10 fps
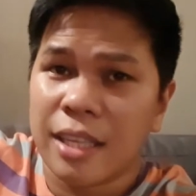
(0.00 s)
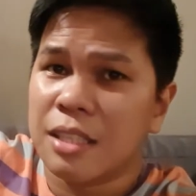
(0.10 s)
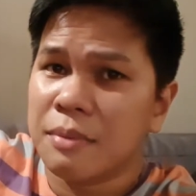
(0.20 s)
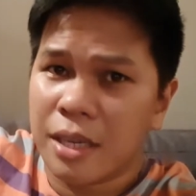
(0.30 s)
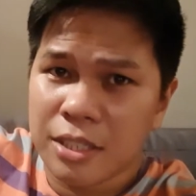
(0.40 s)
cannot
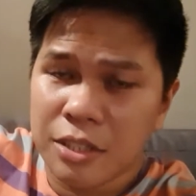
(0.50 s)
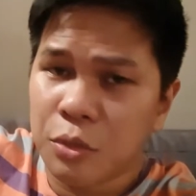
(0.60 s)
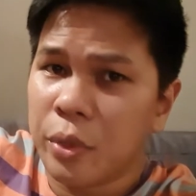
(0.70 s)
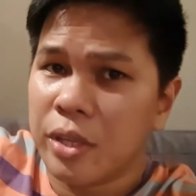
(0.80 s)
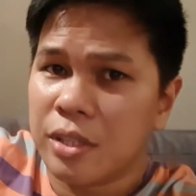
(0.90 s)
imagine
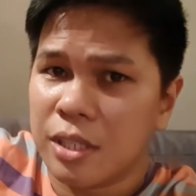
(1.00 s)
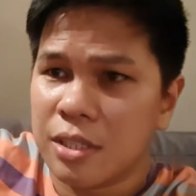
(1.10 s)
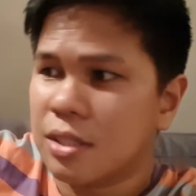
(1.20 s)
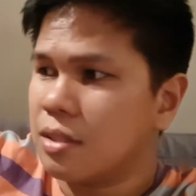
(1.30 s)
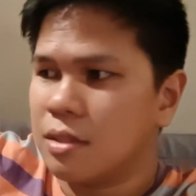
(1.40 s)
doing
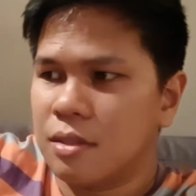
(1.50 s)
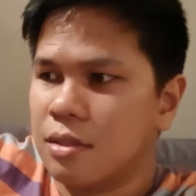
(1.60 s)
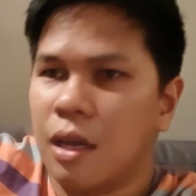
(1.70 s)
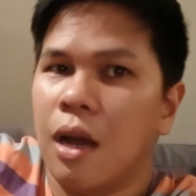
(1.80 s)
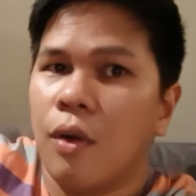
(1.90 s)
things
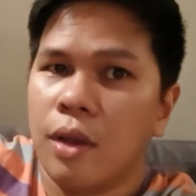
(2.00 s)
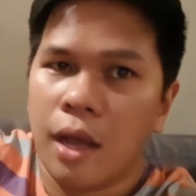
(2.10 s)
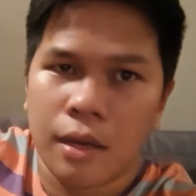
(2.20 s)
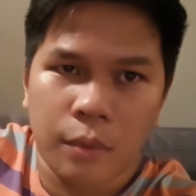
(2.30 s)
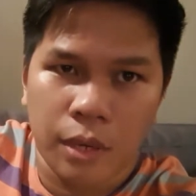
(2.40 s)
nang ako
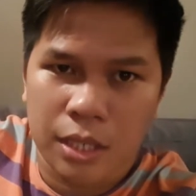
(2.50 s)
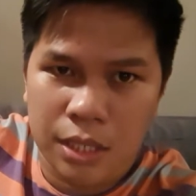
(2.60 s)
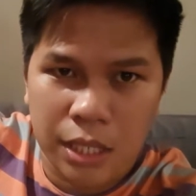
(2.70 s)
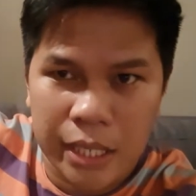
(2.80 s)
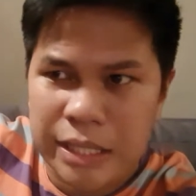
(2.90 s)
lang, nang walang
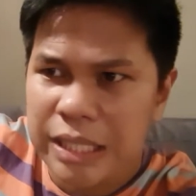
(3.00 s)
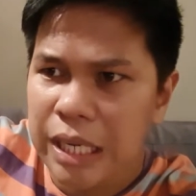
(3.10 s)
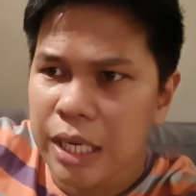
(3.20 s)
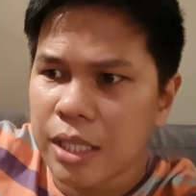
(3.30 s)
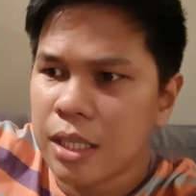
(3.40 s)
nag-guide
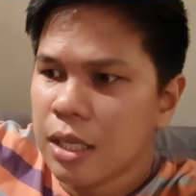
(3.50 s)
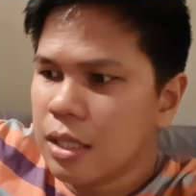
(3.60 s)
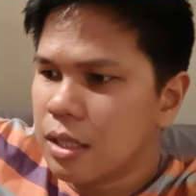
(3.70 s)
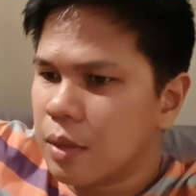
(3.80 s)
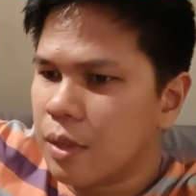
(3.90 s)
sa akin
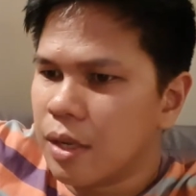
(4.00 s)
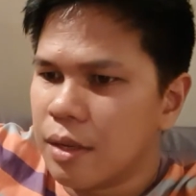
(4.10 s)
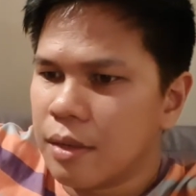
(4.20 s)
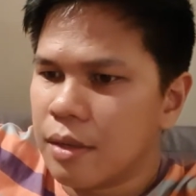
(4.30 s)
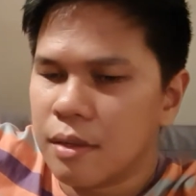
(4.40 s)
nang
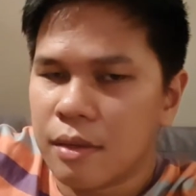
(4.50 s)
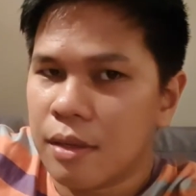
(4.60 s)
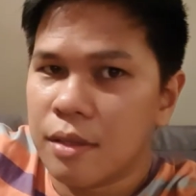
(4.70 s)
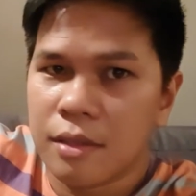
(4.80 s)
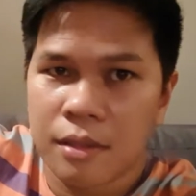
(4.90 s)
walang
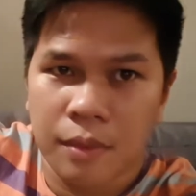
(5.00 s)
you know,